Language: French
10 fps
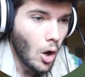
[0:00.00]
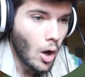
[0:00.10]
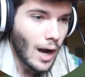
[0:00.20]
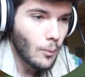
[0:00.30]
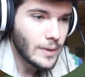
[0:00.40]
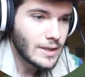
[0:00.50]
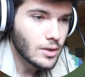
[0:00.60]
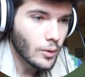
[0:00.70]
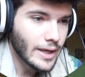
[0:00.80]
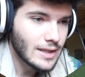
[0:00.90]
Ah oui,
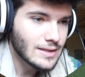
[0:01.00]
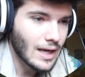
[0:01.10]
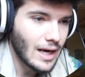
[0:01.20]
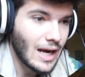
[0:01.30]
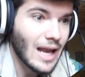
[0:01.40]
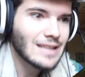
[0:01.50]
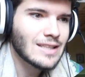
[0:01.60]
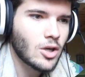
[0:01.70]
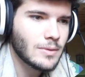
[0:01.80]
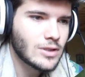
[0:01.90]
regardez ça, là
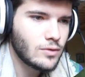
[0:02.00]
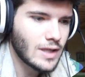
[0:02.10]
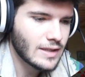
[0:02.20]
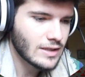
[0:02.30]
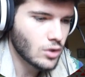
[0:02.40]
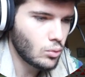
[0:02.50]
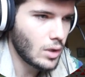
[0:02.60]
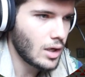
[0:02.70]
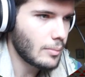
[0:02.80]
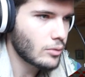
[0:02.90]
ça commence à devenir intéressant. Ouh
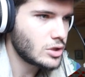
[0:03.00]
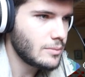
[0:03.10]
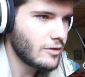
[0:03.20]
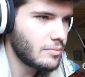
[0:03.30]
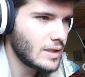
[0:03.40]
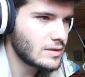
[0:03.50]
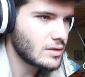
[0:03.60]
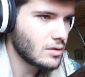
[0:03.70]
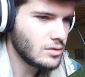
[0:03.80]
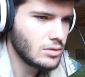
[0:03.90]
là là, par contre j'ai mes FPS,
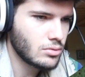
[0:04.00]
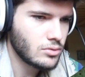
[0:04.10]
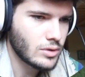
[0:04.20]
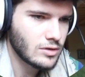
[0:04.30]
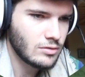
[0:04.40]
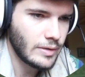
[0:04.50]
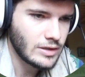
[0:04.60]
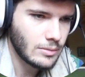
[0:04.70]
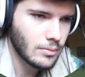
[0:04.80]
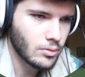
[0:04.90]
non c'est bon, 300 FPS, je
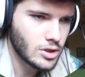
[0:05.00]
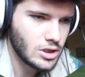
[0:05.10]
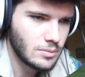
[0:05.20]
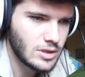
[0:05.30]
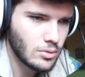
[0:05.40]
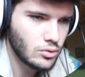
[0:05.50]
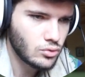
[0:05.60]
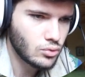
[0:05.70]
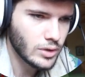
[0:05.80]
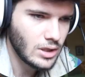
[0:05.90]
sais pas pourquoi, j'ai des petits bugs de
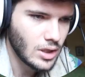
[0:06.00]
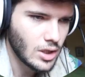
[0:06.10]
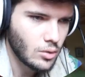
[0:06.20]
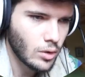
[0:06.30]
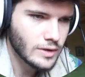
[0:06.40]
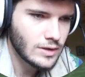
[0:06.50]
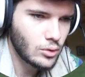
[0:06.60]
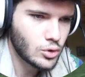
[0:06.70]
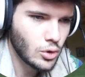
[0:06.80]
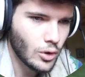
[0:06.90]
souris, ou alors c'est
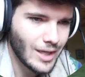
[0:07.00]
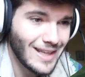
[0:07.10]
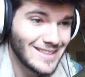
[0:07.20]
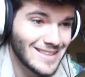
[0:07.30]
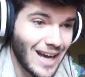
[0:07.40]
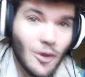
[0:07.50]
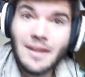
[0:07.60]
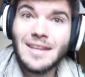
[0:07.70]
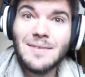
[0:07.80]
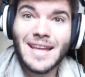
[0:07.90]
le jeu. Regardez ça, on
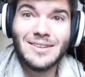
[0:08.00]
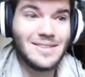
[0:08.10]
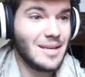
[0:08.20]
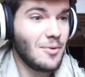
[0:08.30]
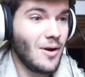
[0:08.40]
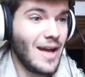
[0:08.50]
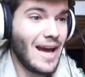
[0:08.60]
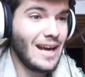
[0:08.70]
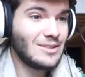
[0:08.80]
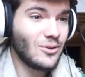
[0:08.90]
a des murets de diamants
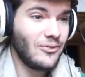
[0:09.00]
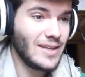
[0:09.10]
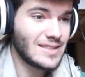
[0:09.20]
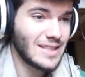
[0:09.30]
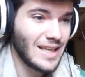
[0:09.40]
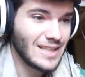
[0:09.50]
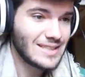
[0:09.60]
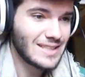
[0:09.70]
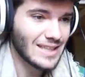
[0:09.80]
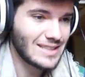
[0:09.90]
à la surface,
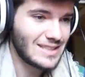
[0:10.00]
ça c'est